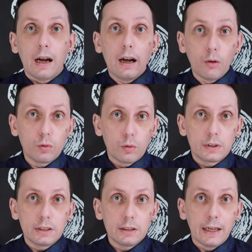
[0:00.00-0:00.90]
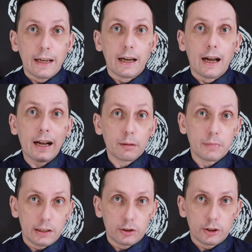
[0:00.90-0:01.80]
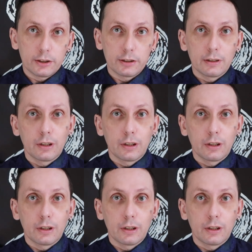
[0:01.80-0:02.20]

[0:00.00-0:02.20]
Algo que é raramente